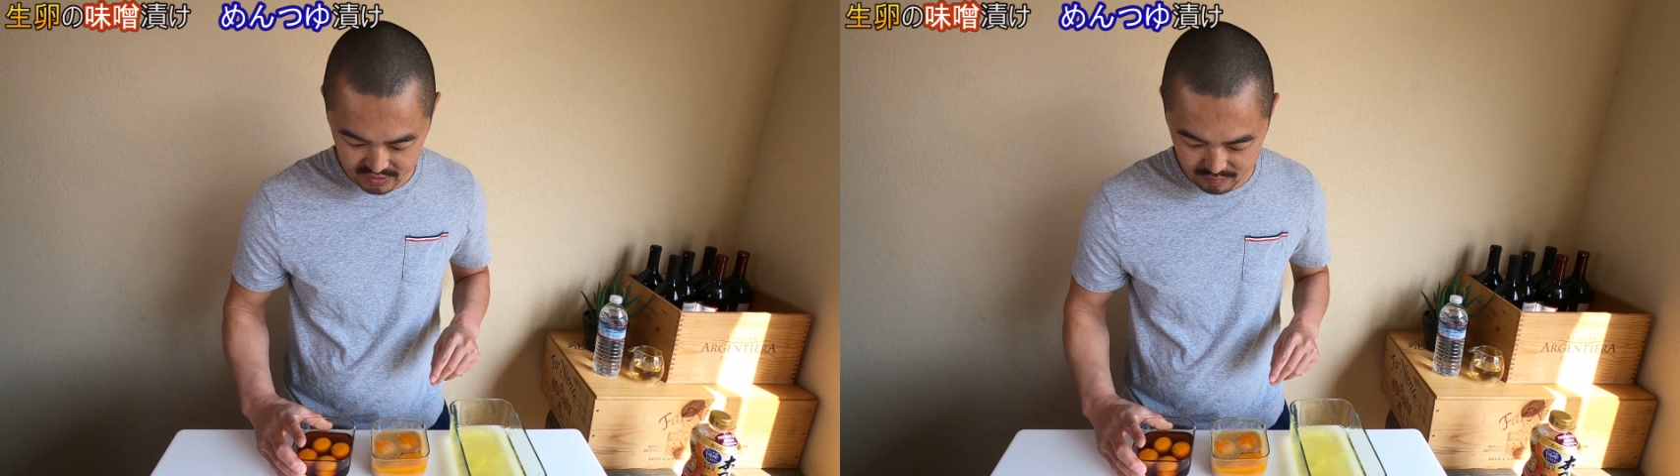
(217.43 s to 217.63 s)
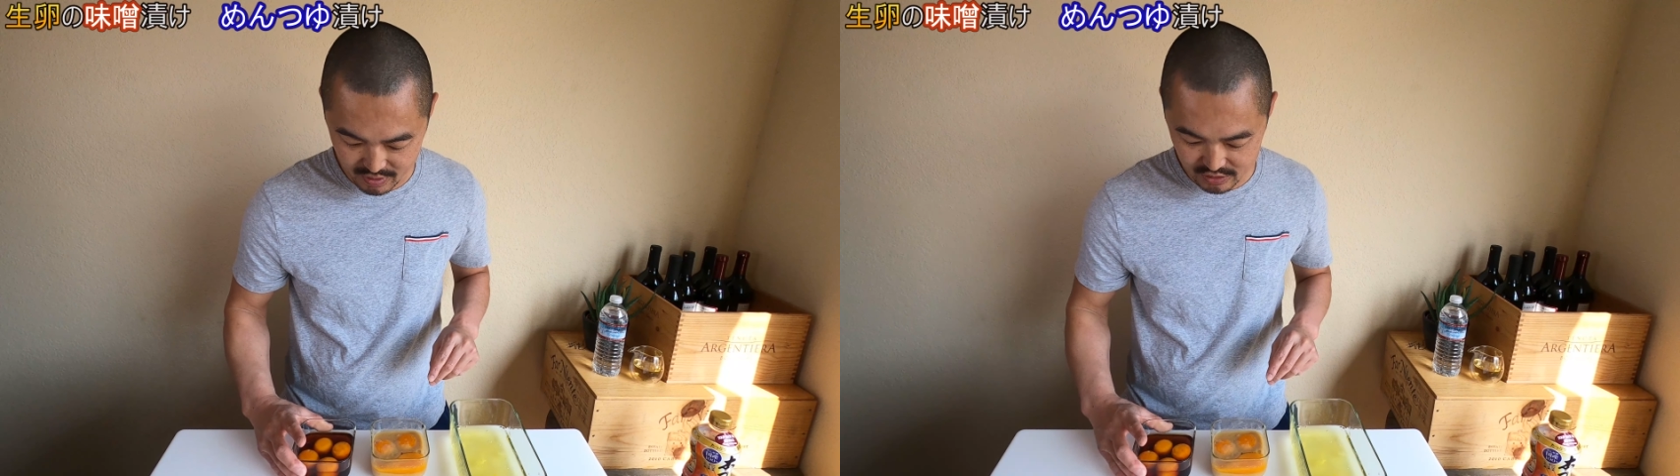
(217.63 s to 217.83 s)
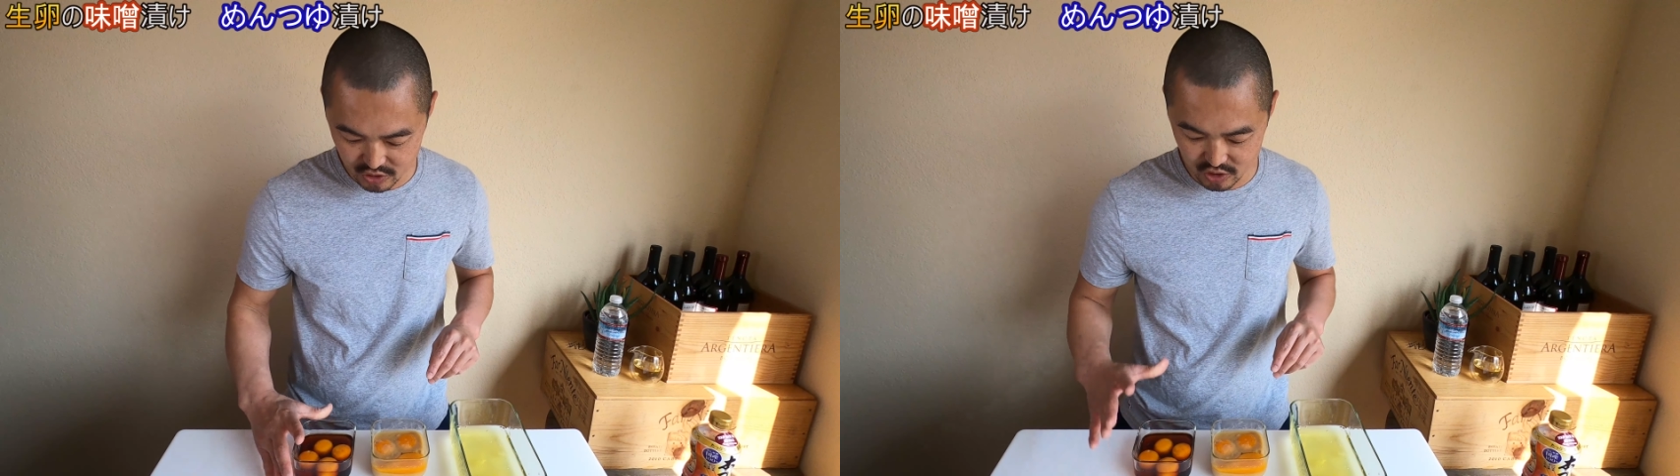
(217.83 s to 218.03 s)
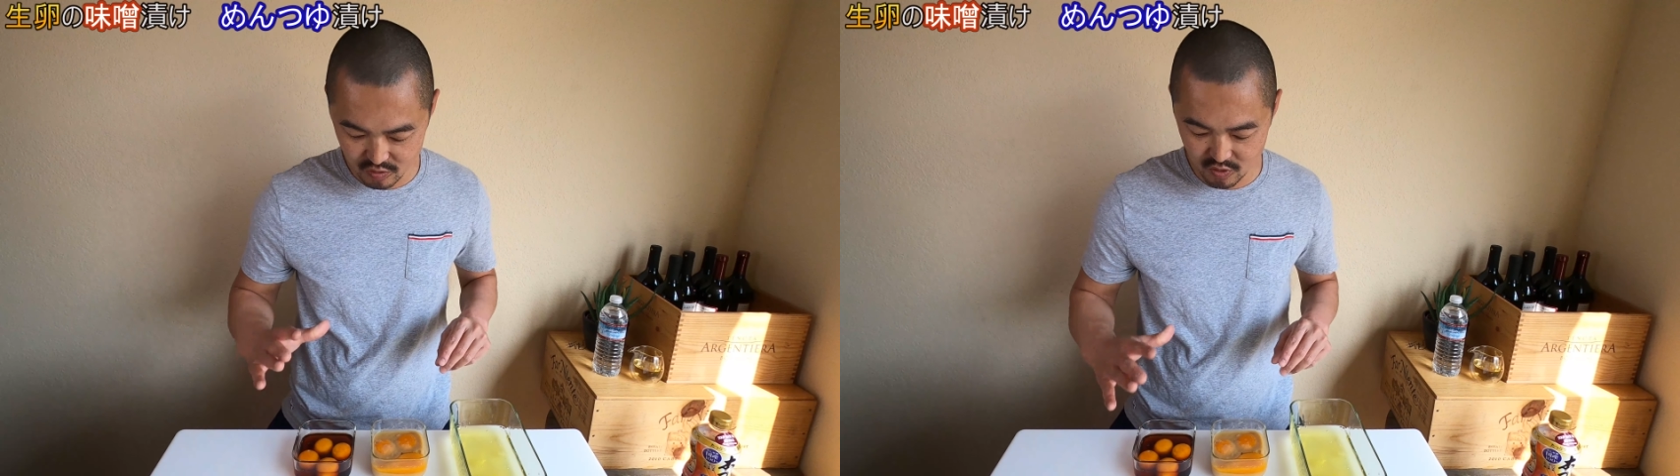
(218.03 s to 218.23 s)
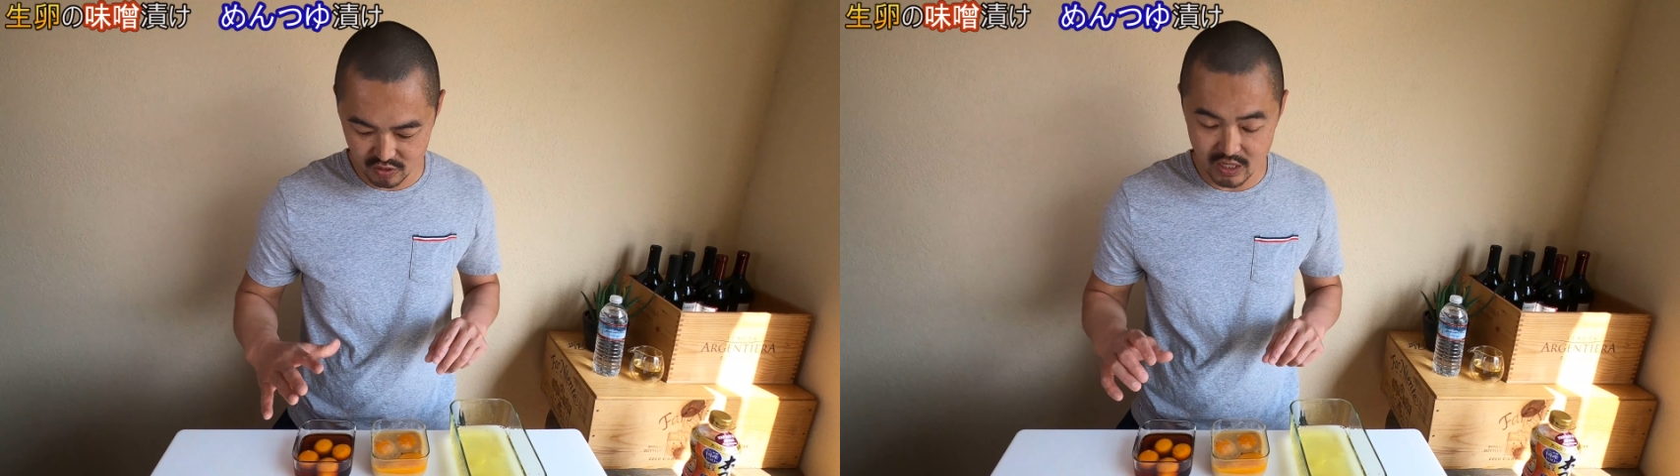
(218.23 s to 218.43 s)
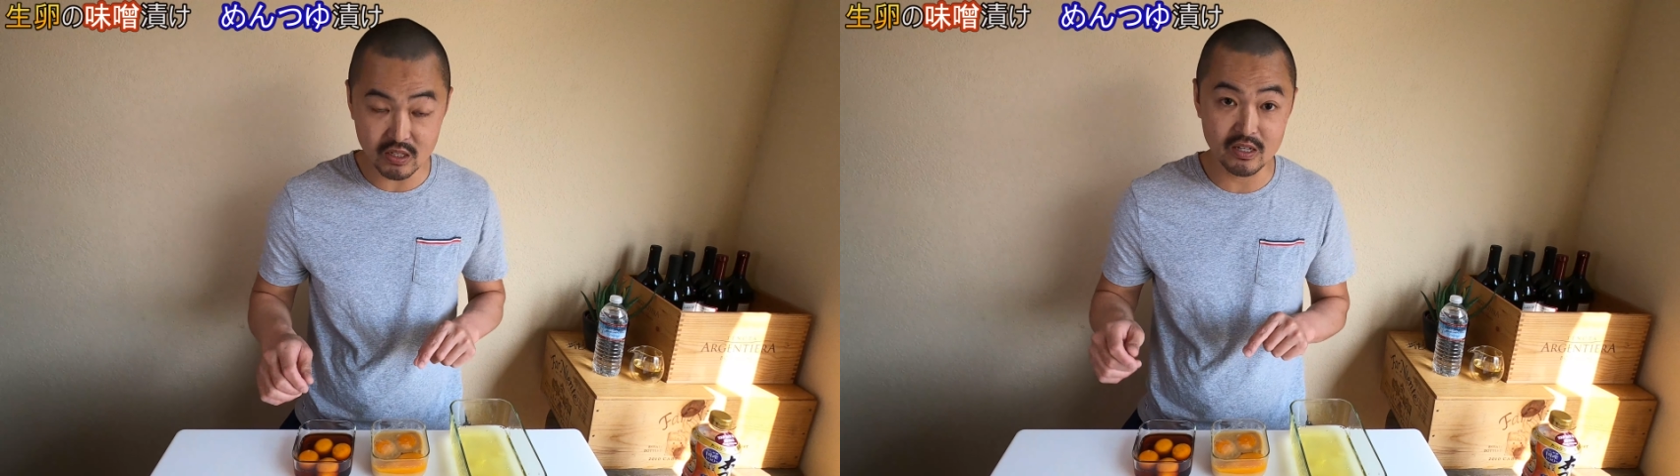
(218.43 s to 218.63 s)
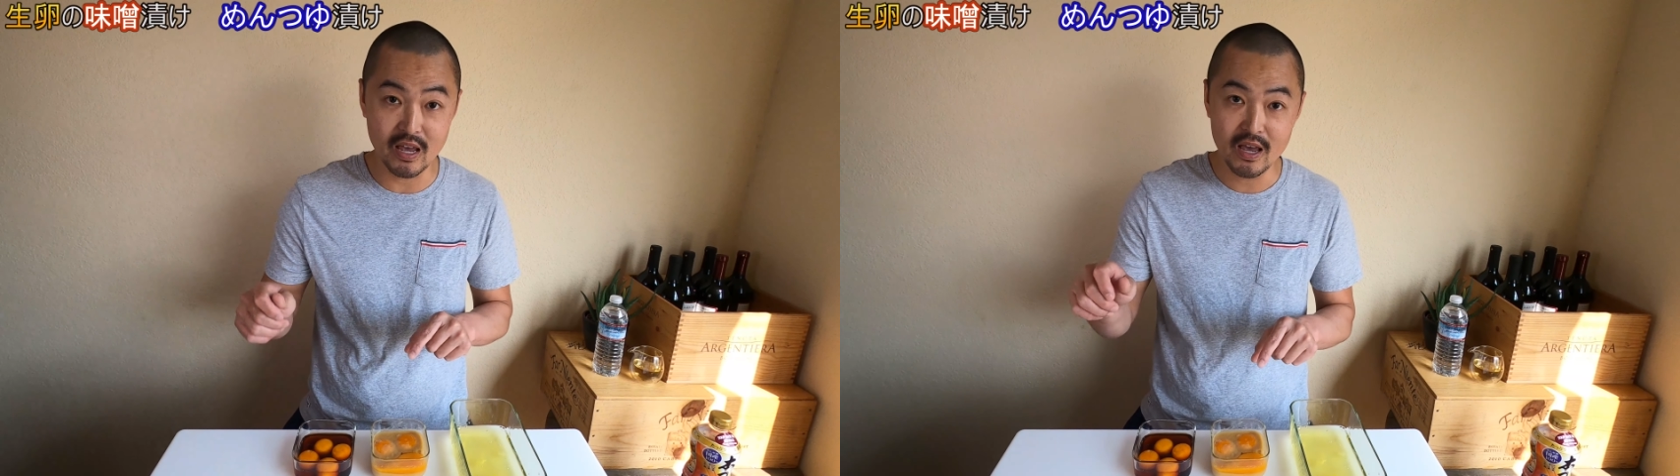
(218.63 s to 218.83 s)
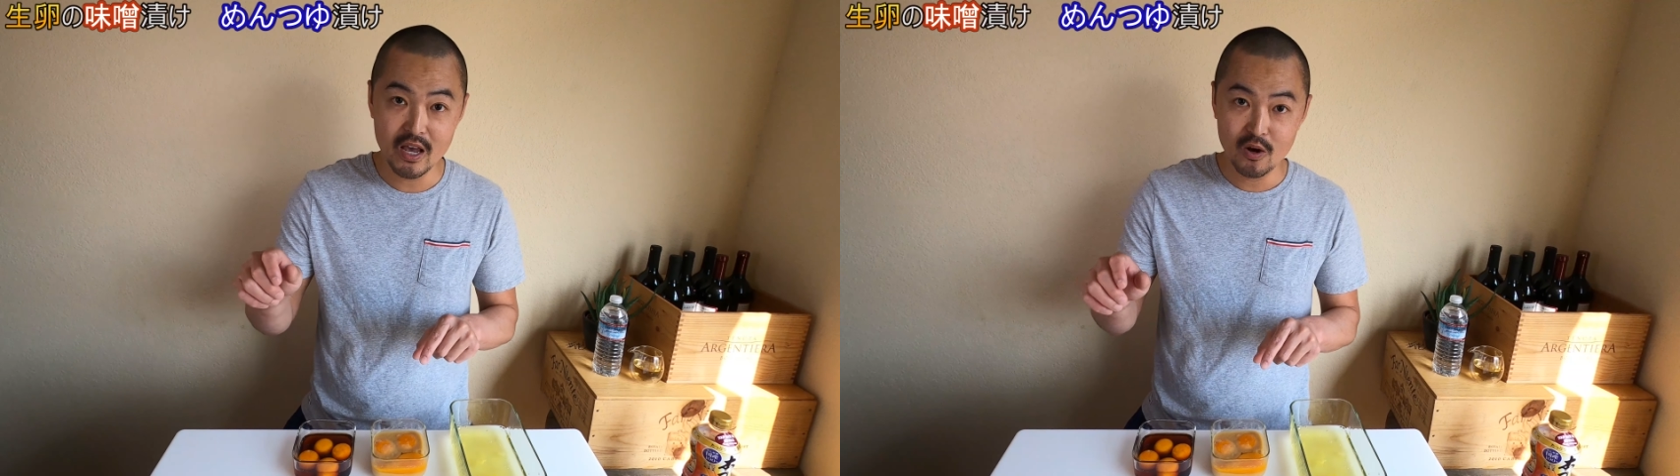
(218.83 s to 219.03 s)
うでめんつゆもさっき
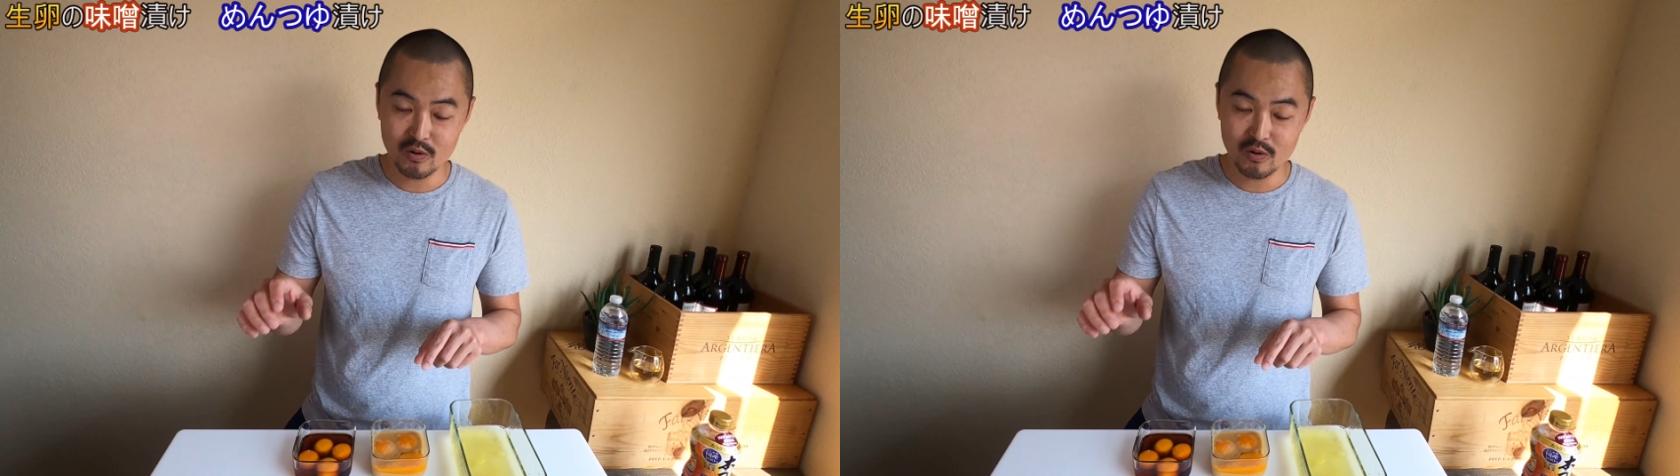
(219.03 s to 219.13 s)
ね